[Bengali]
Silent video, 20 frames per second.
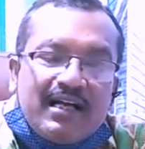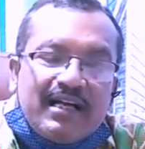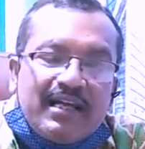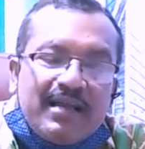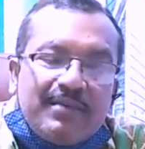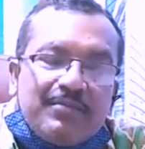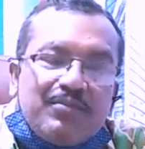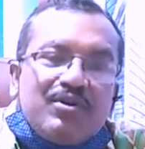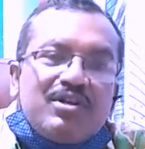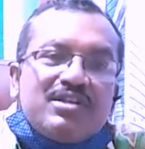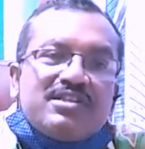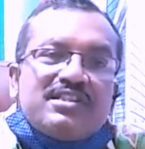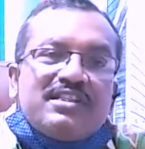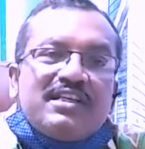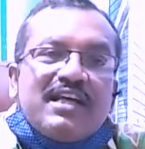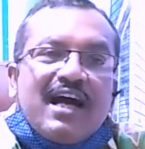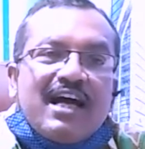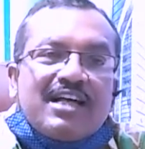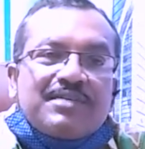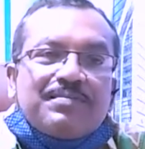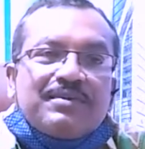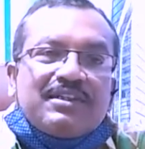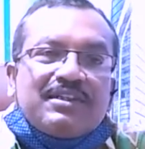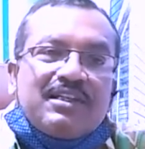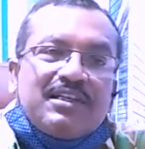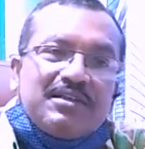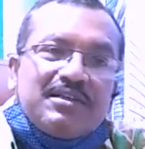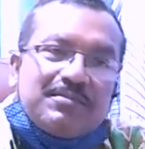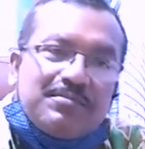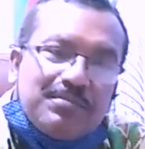অ্যাম্বুলেন্স নিয়ে
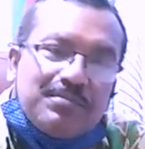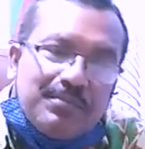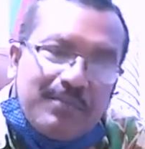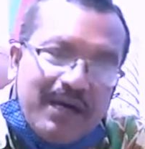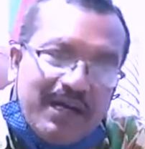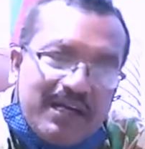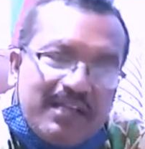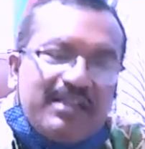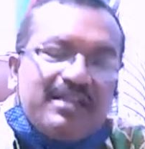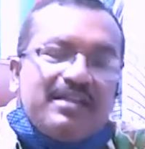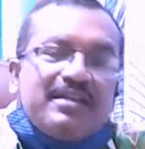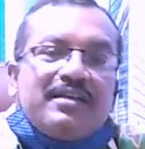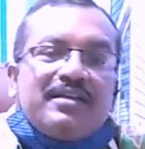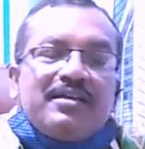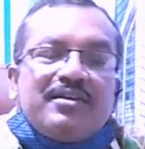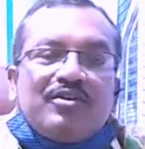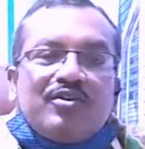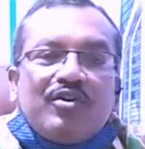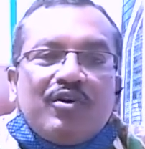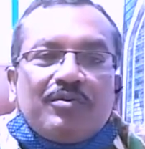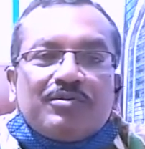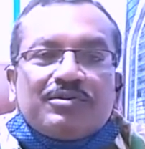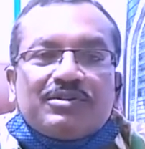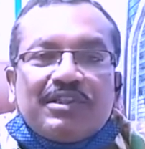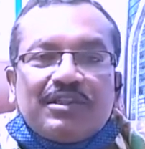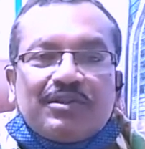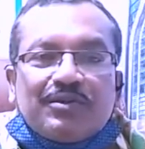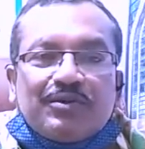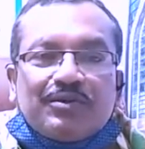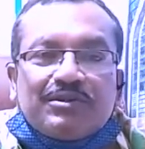হাসপাতালের বাইরেই
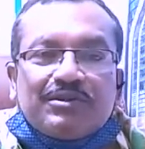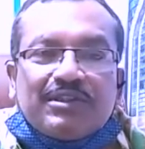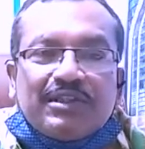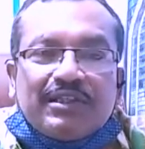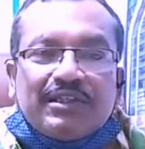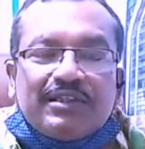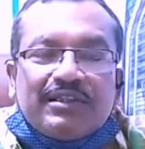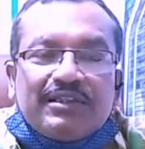অবস্থান করছে